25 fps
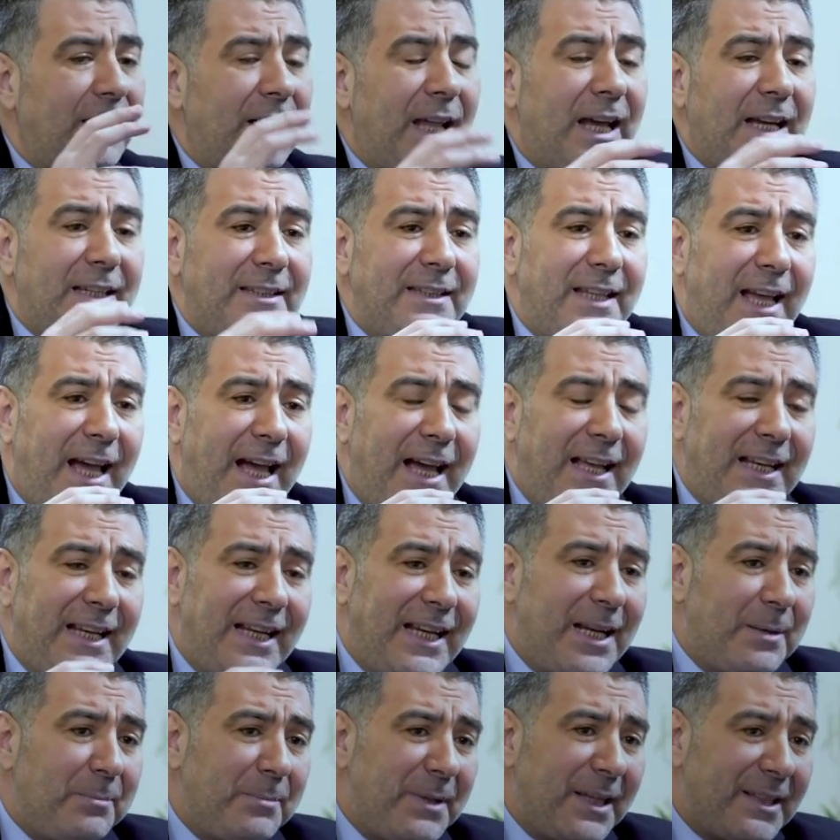الله تعالى
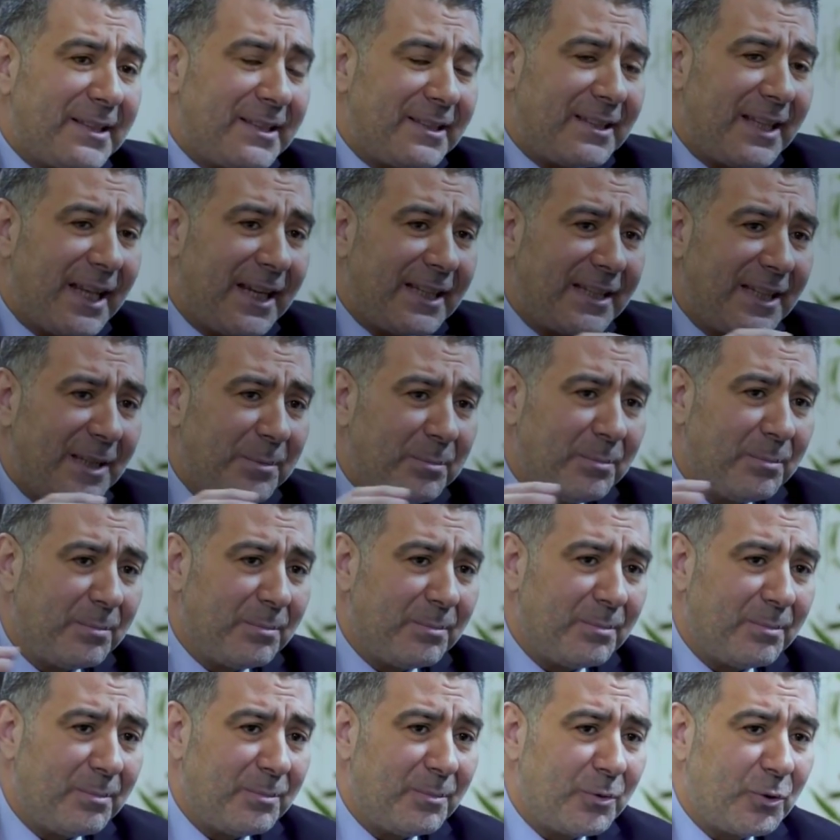لم يستخدم
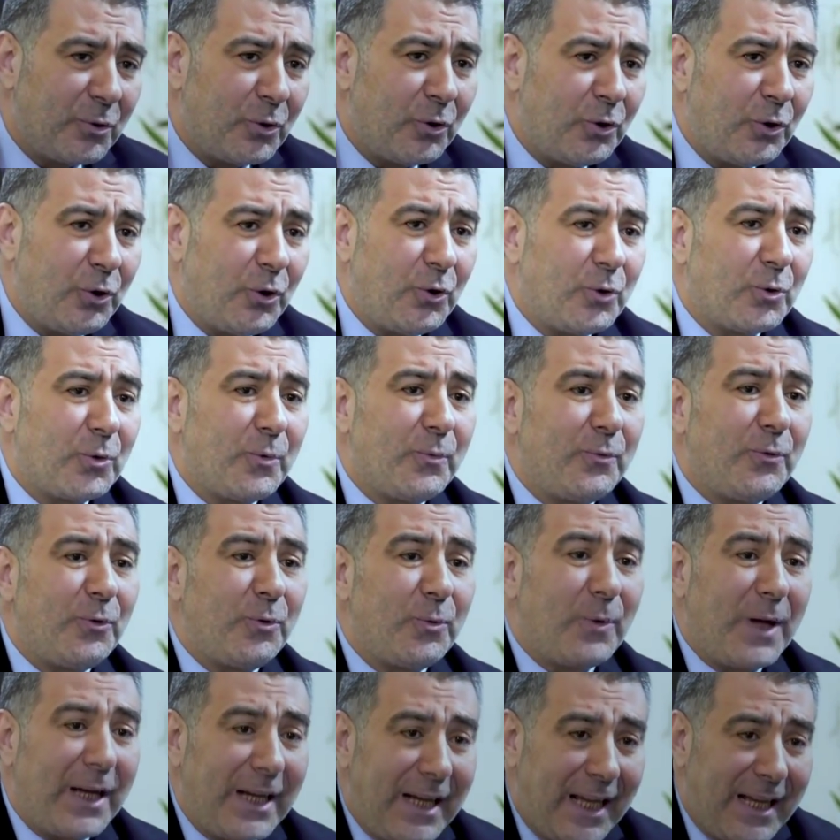كل حروف
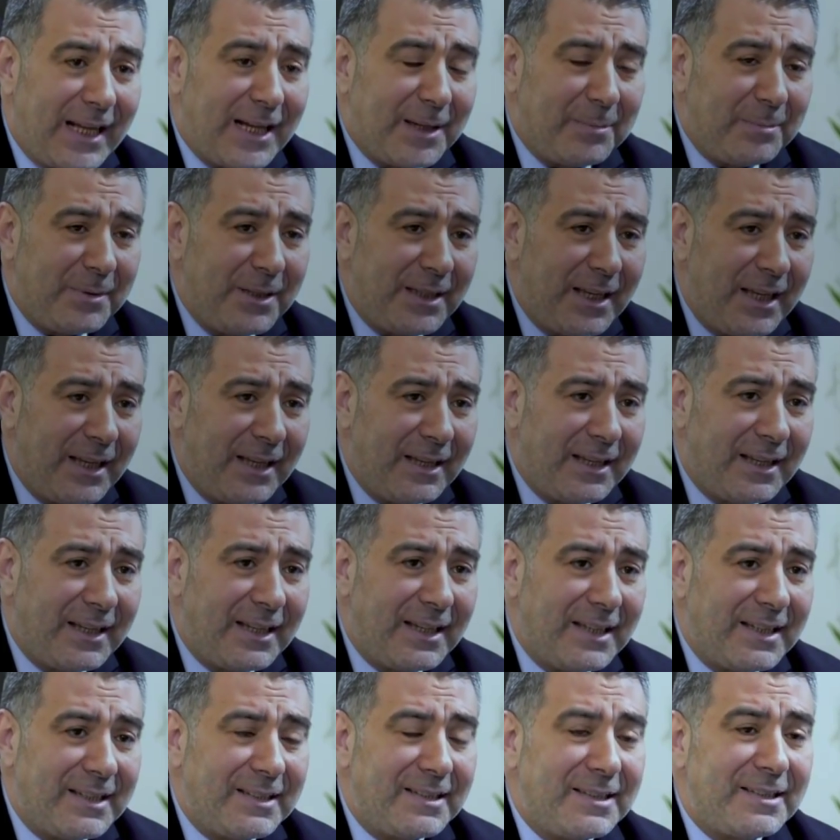اللغة العربية
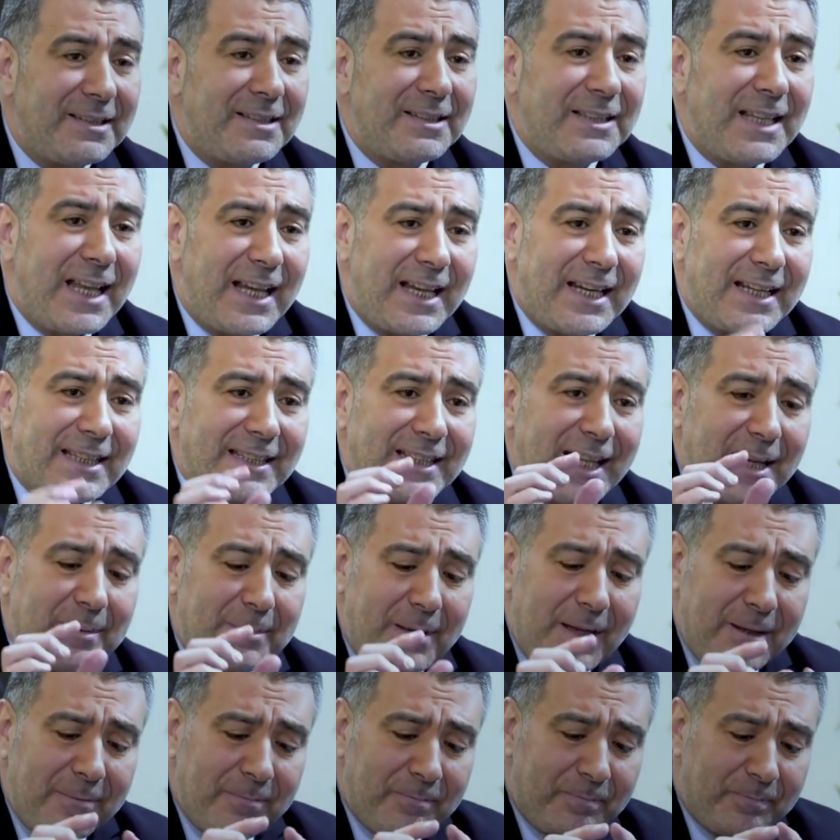
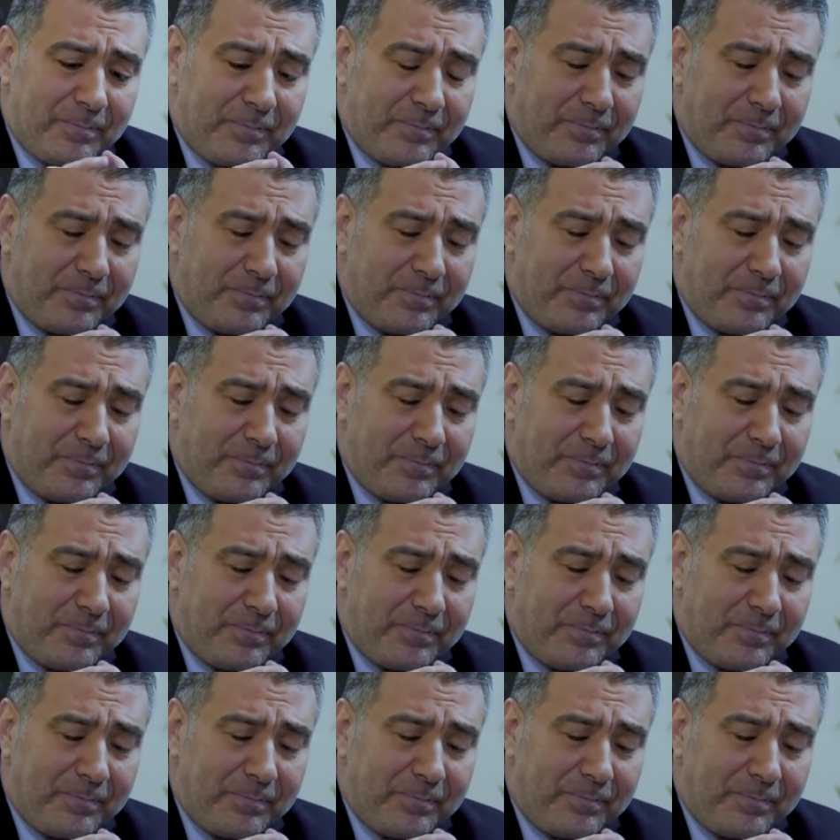استخدم